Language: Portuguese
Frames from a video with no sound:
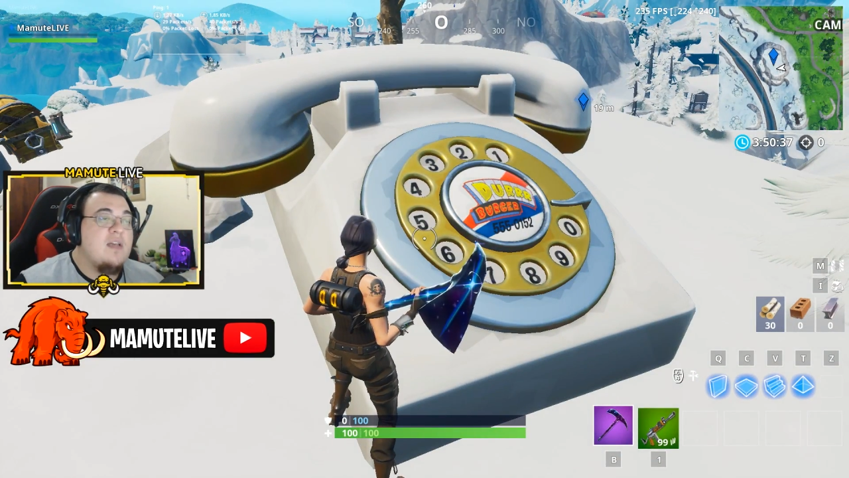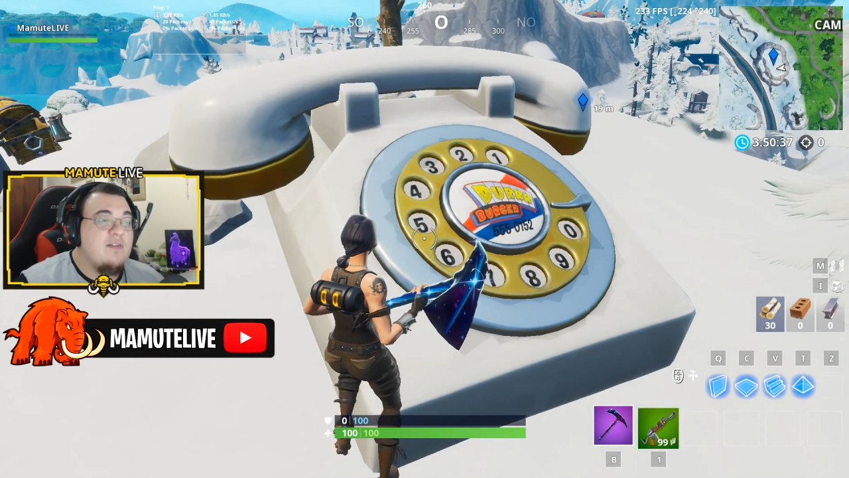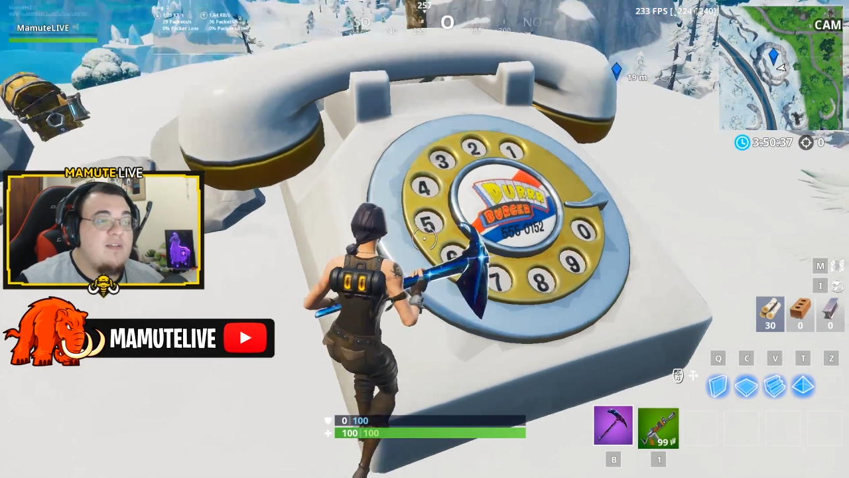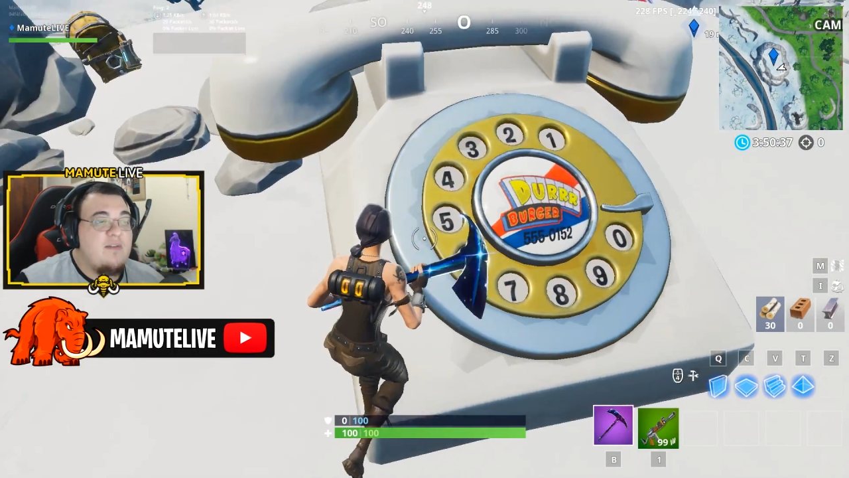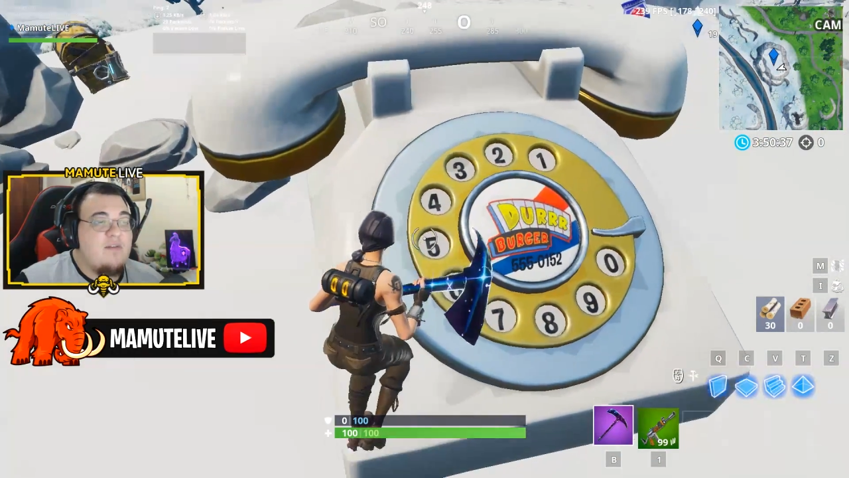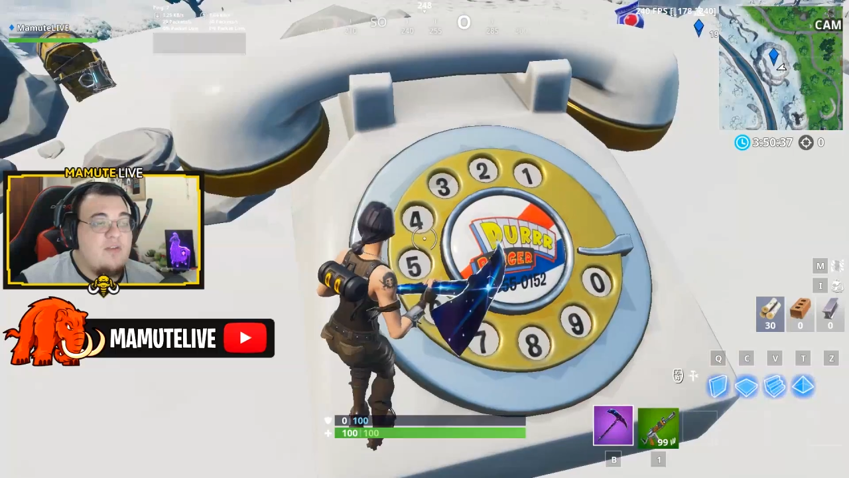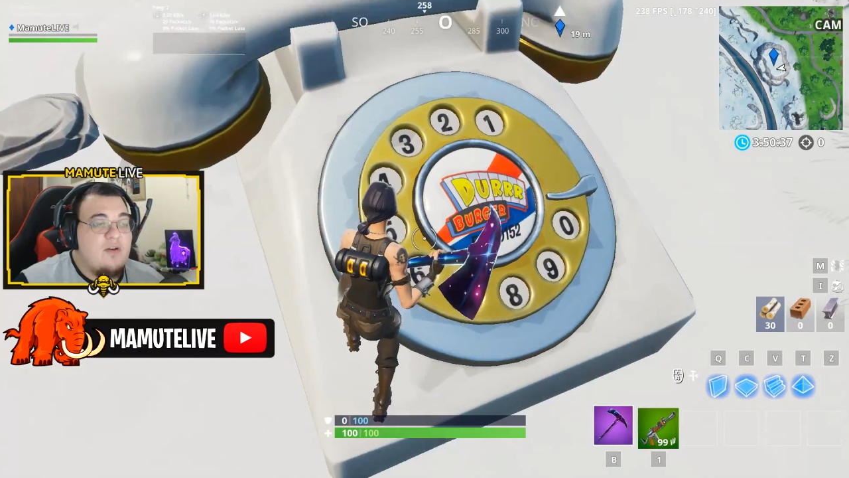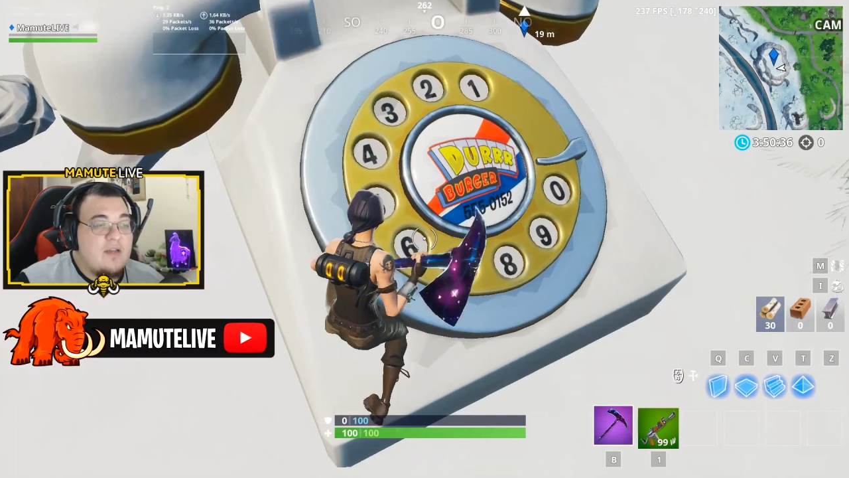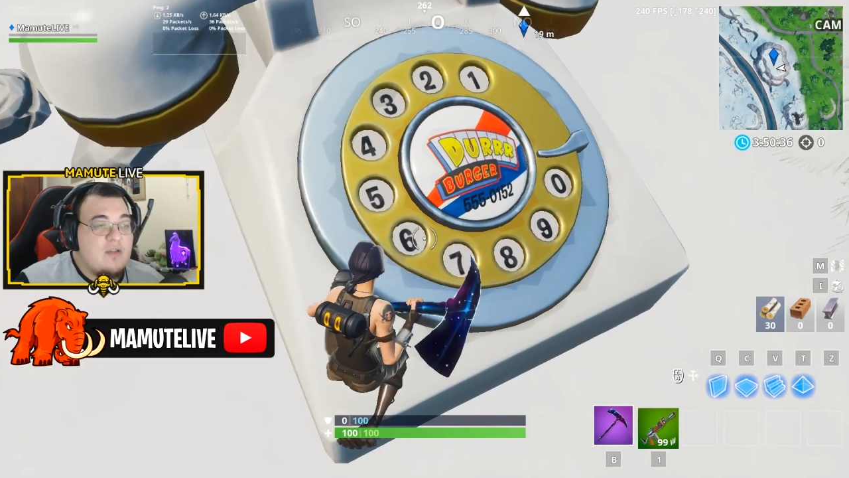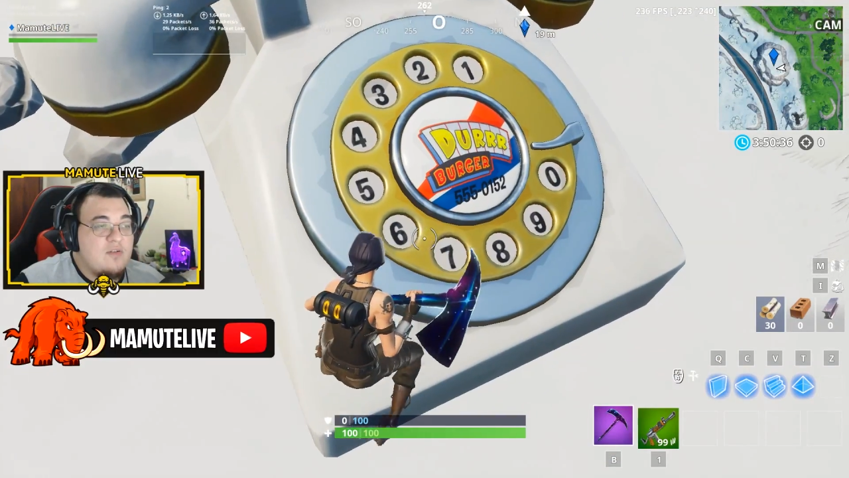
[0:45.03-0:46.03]
E você vai ver,
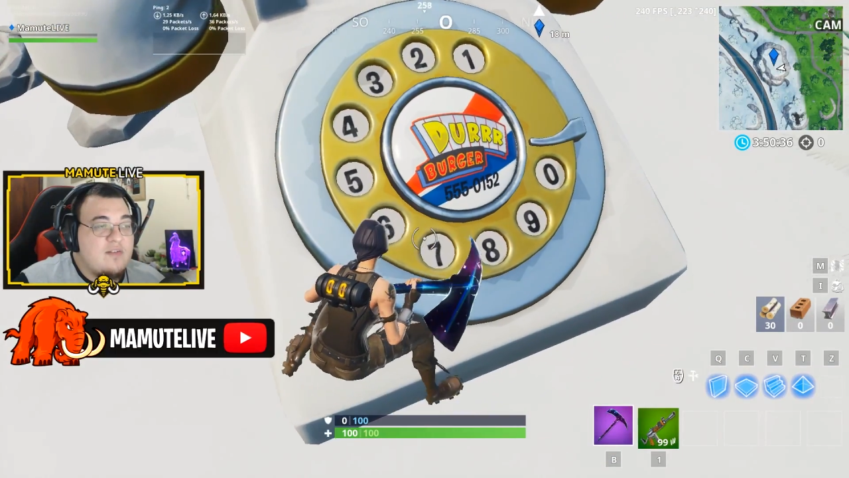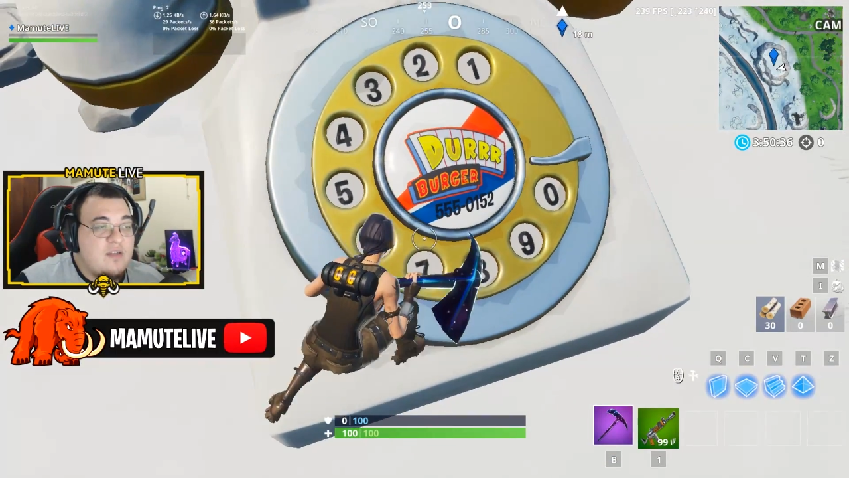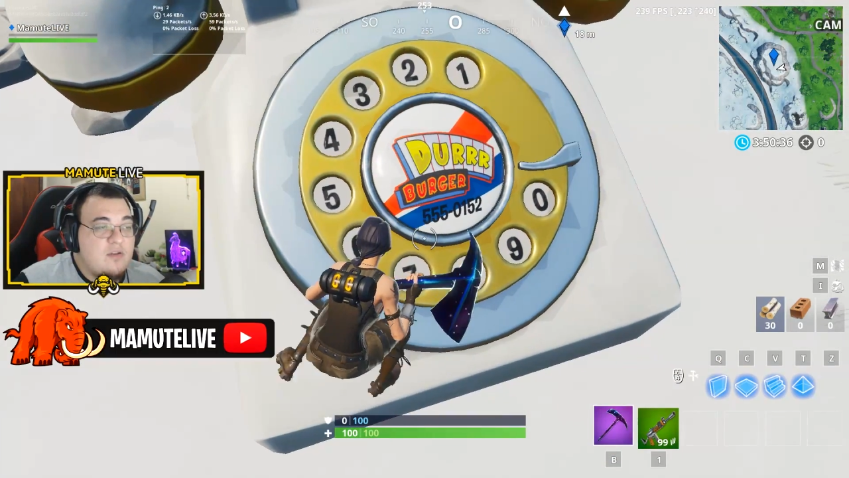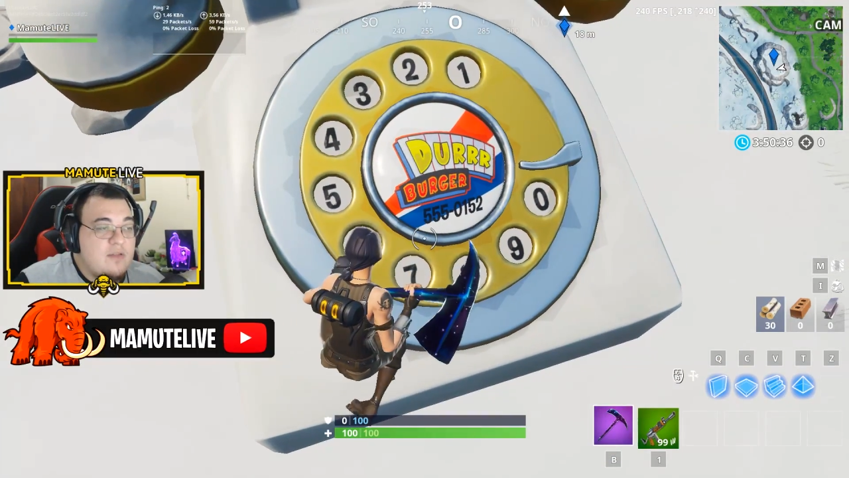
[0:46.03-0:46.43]
ó, aqui no centro